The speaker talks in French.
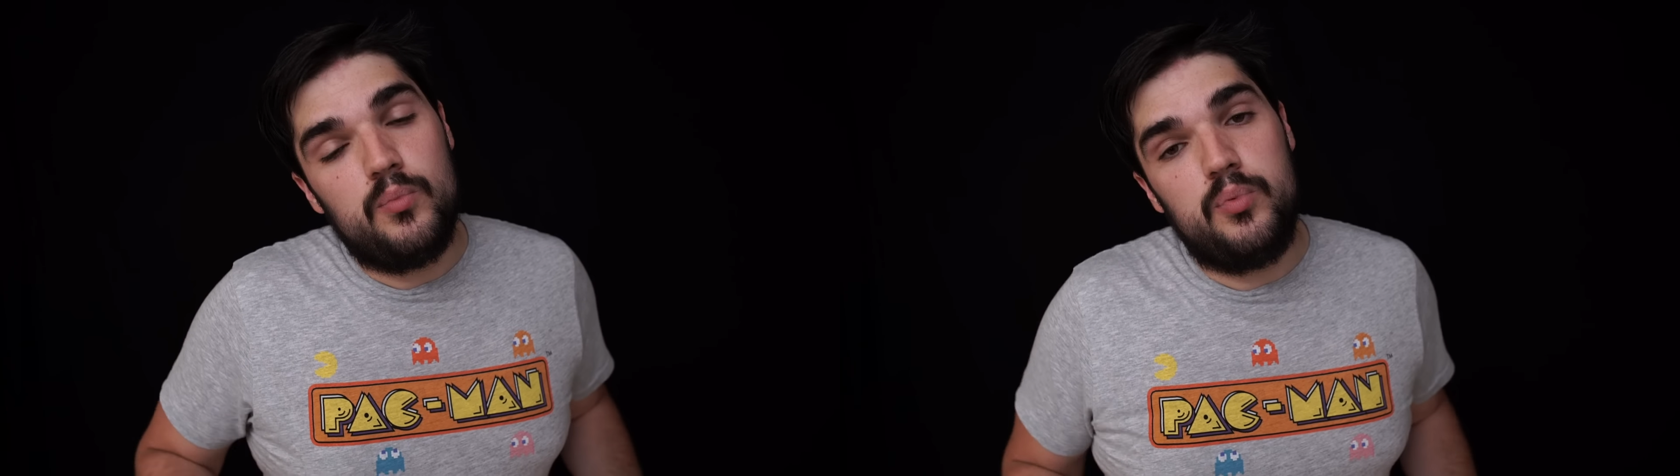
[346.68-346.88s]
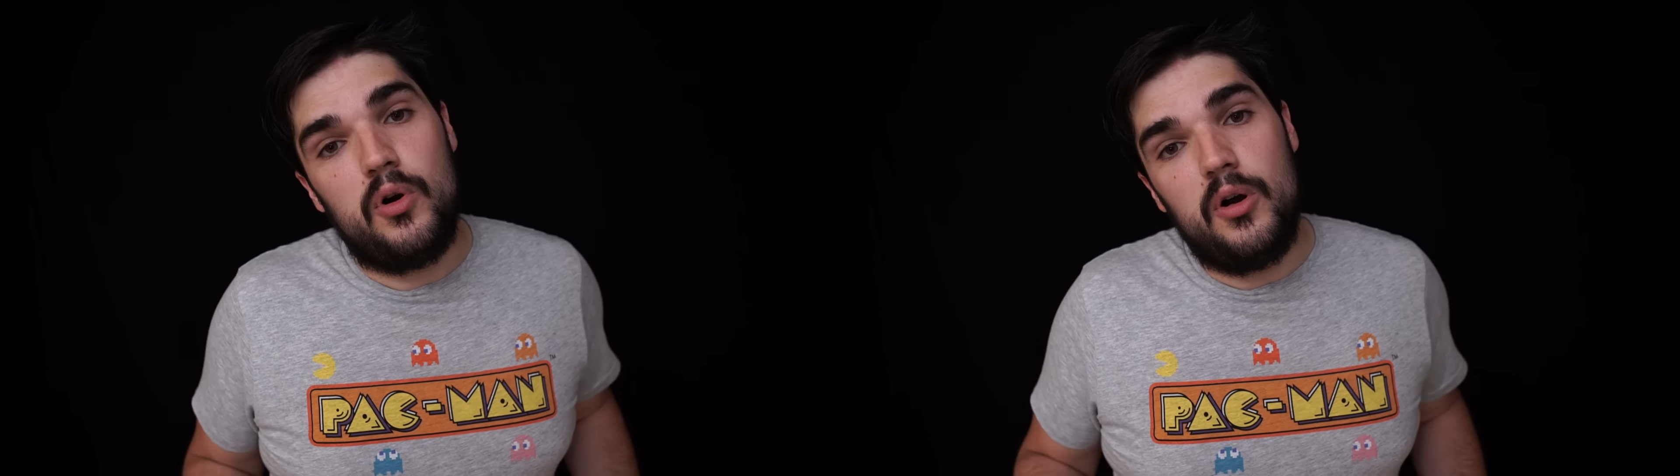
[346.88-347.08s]

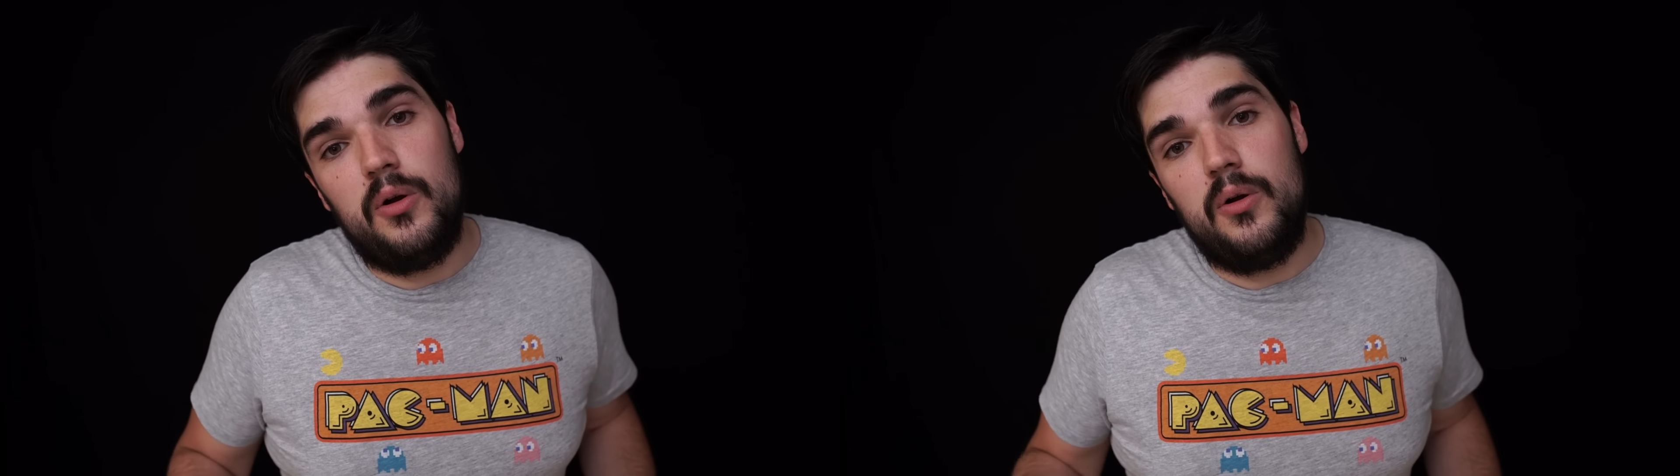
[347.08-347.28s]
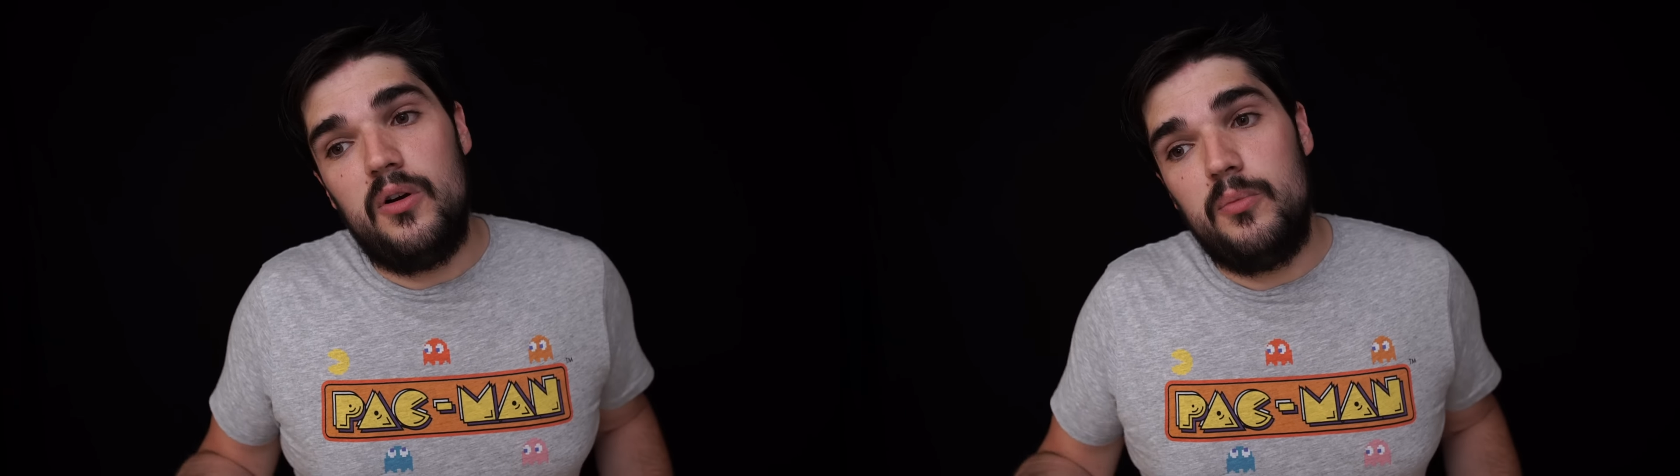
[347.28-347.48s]
Pour,
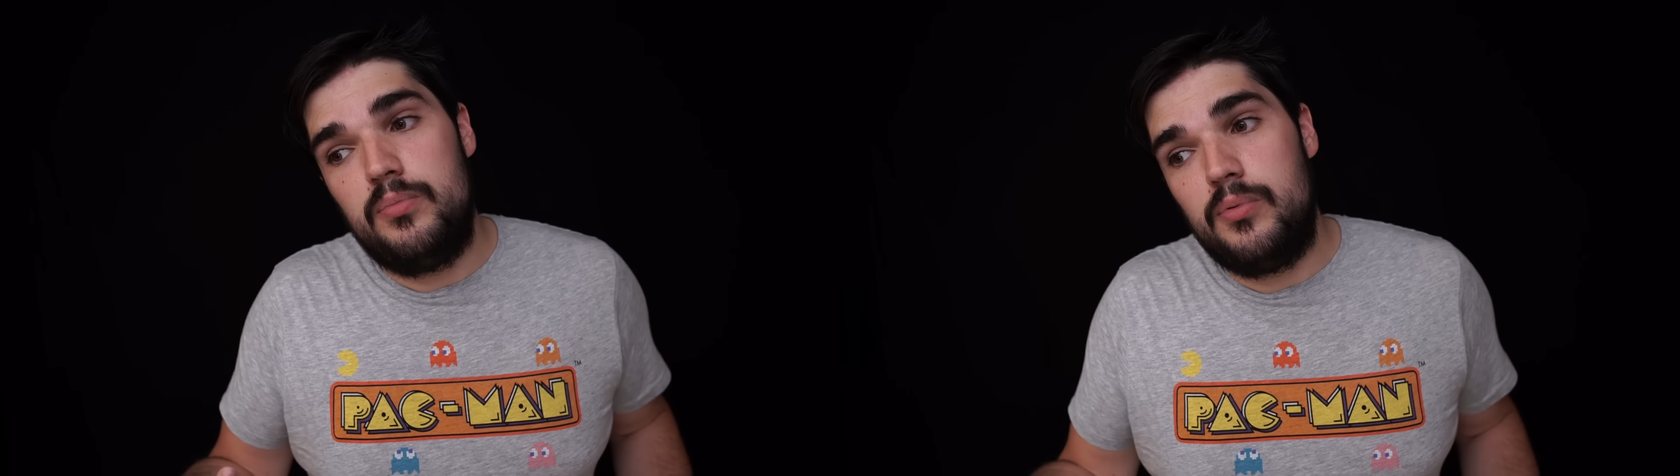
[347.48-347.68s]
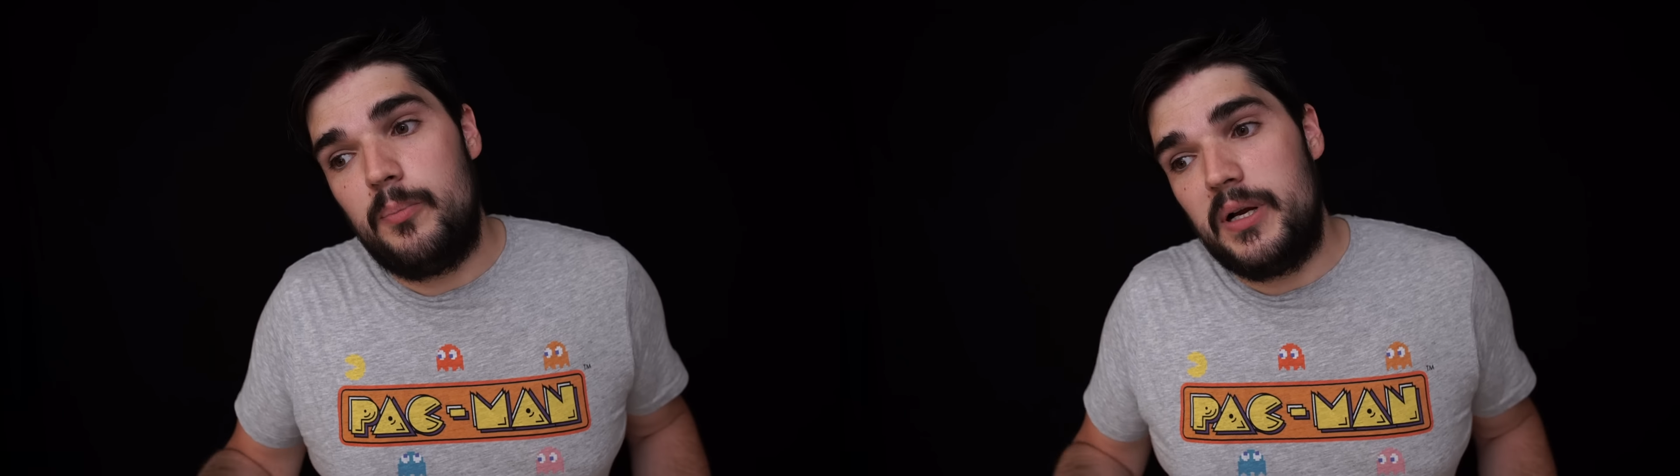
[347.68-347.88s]
euh...
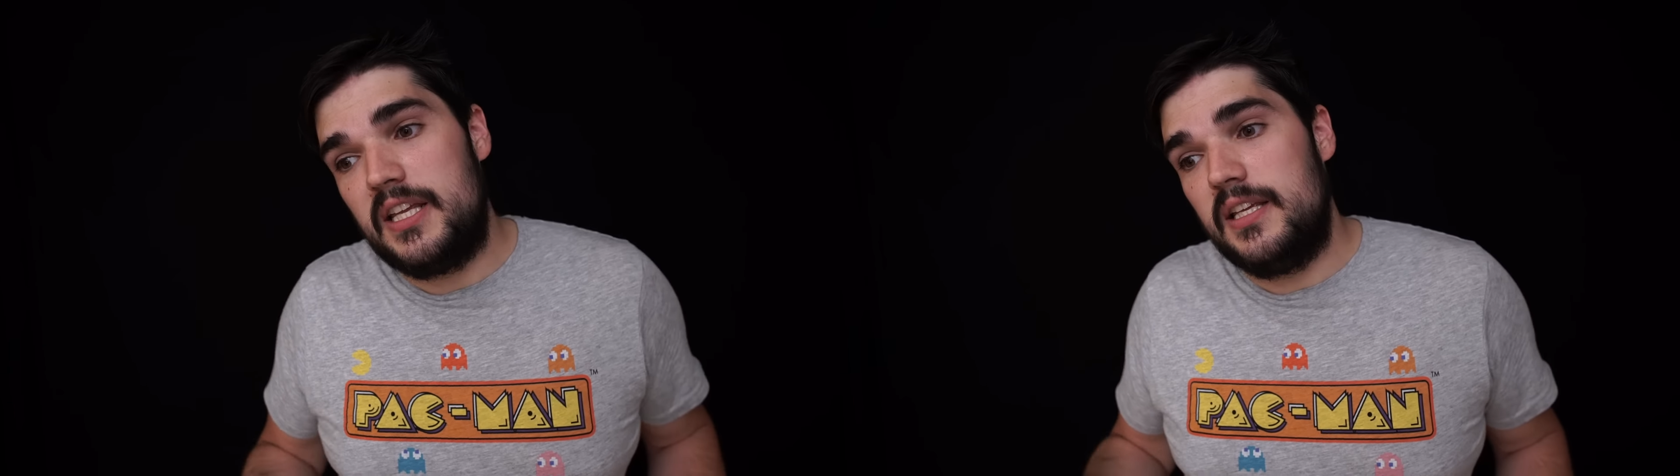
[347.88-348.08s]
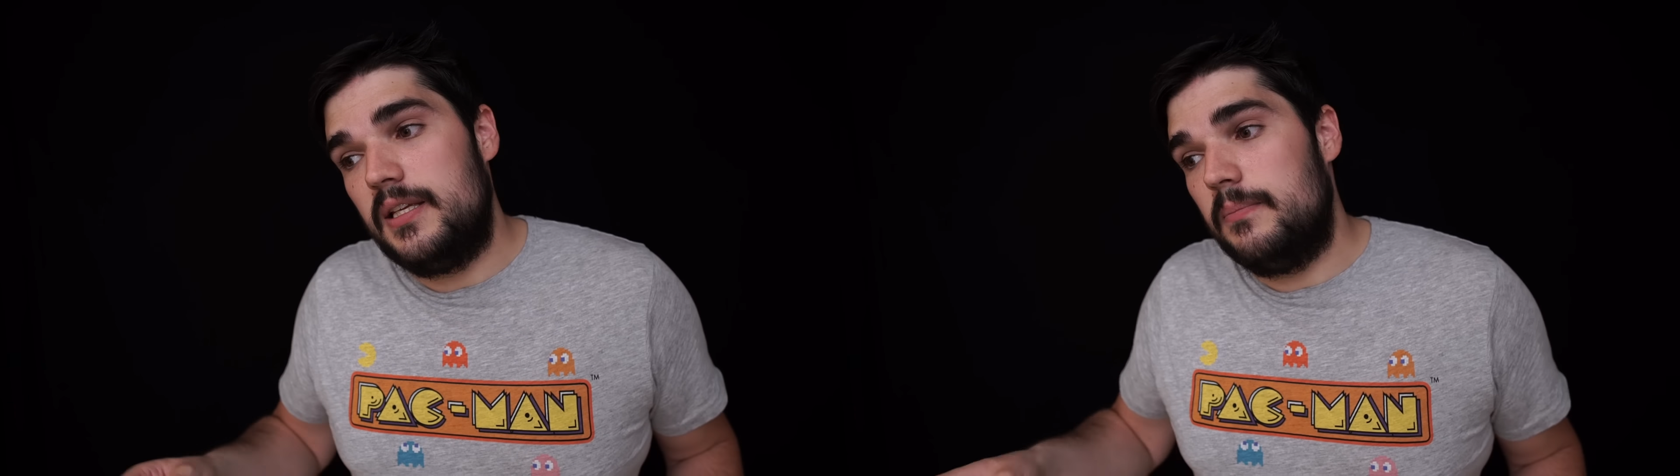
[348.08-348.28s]
pour pas
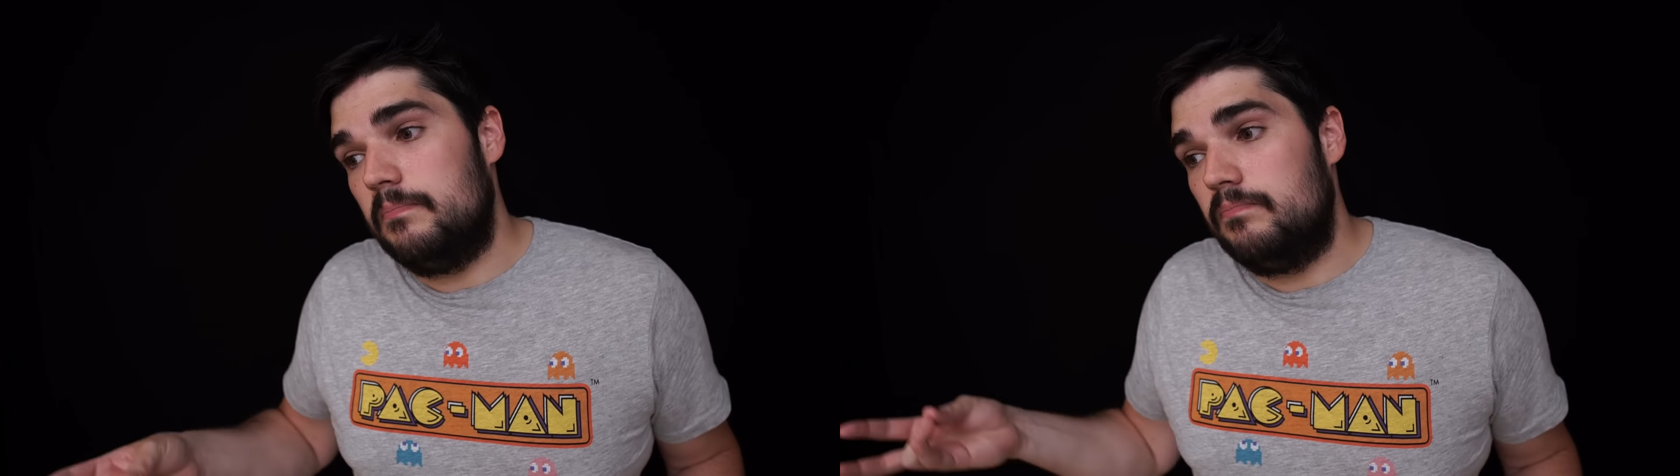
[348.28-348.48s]
qu'ils...